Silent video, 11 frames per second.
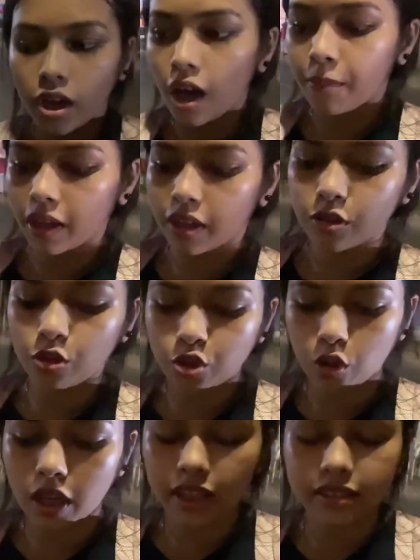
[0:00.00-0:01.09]
আমরা কিন্তু
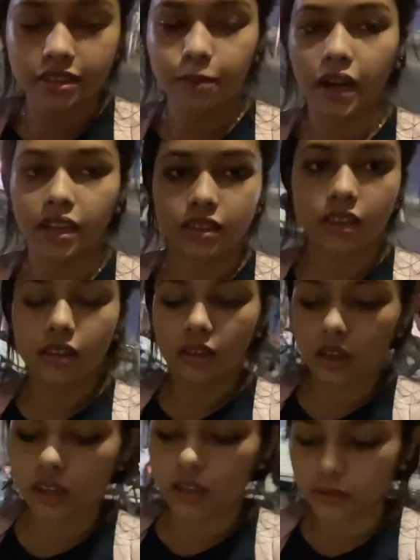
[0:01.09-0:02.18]
চলে এসেছি বাড়িতে
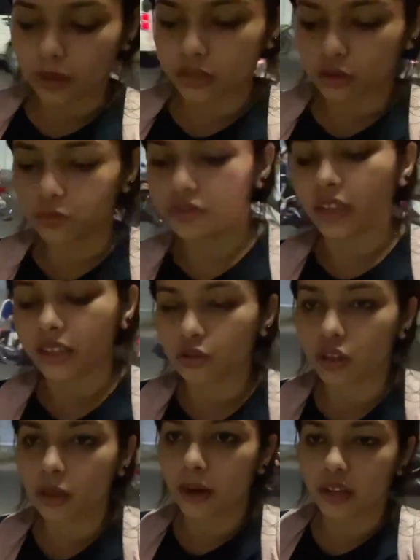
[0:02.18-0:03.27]
একদম ট্রেন
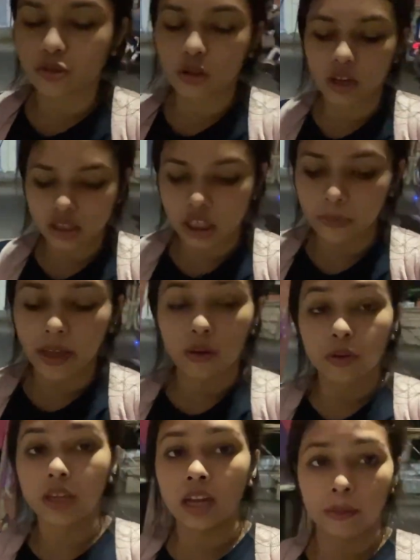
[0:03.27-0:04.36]
ধরে বাড়ি চলে আসলাম
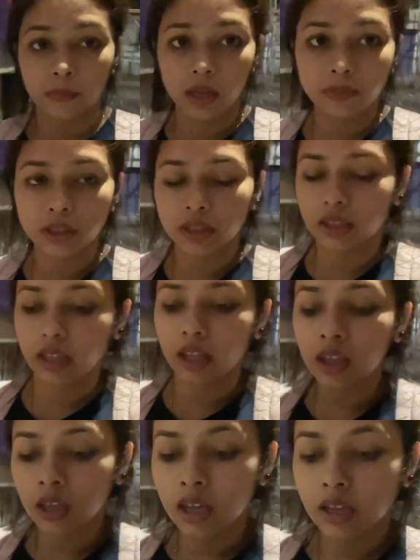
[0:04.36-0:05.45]
এখনই নামলাম ট্রেন থেকে
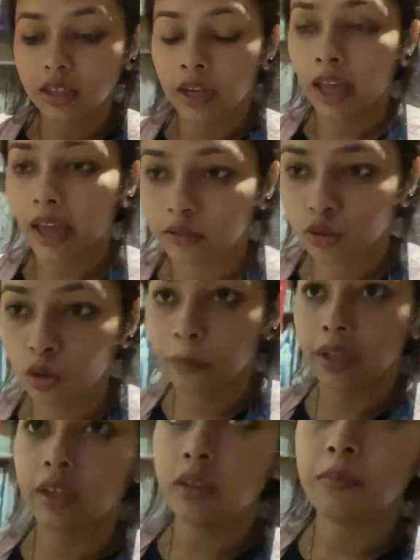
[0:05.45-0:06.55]
ট্রেনে এত
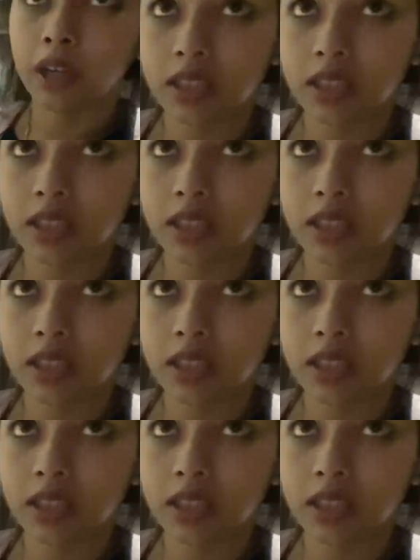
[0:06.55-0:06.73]
ভিড় মানে